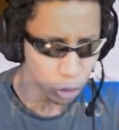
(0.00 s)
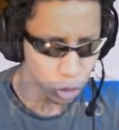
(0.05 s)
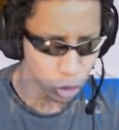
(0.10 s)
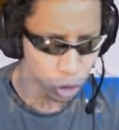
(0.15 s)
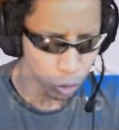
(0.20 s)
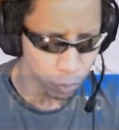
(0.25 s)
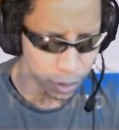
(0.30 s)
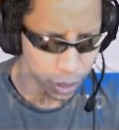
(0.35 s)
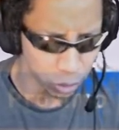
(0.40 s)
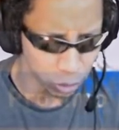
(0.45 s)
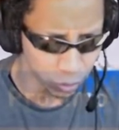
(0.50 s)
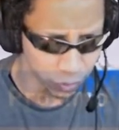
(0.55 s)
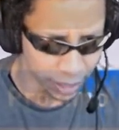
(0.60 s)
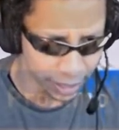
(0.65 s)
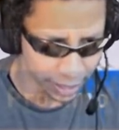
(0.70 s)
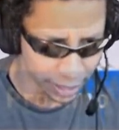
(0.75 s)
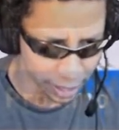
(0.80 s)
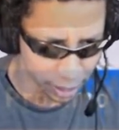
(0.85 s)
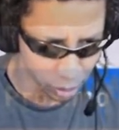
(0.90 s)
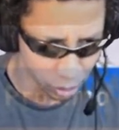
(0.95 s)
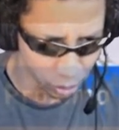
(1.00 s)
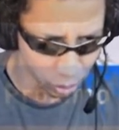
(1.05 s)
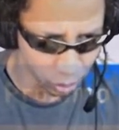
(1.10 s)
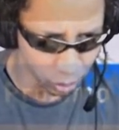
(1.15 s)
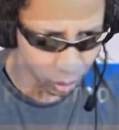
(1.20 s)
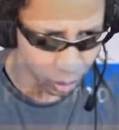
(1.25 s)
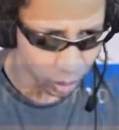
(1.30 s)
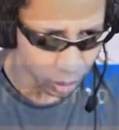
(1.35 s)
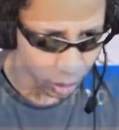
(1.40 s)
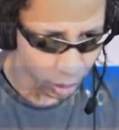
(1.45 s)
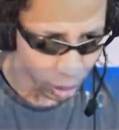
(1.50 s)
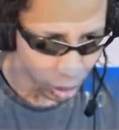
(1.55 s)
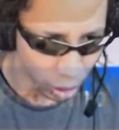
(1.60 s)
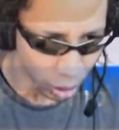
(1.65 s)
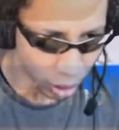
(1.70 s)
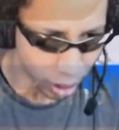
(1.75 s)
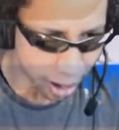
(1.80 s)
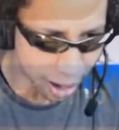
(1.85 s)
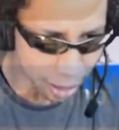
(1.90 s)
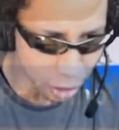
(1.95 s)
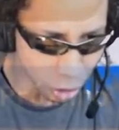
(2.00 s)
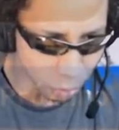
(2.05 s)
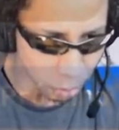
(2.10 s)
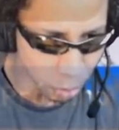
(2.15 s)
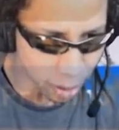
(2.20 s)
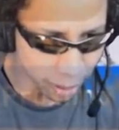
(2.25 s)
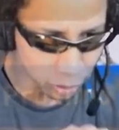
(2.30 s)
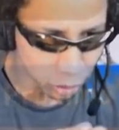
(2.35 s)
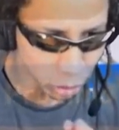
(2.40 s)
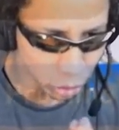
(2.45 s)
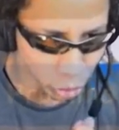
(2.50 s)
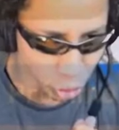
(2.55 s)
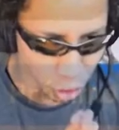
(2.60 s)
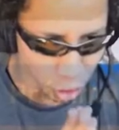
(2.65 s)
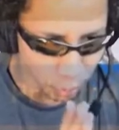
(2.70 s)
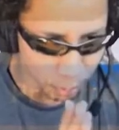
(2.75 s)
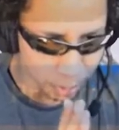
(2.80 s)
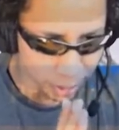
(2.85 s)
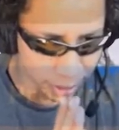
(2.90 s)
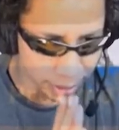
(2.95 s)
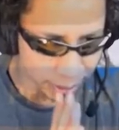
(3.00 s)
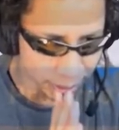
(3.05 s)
seu mito, valeu! Olha o bug do noob!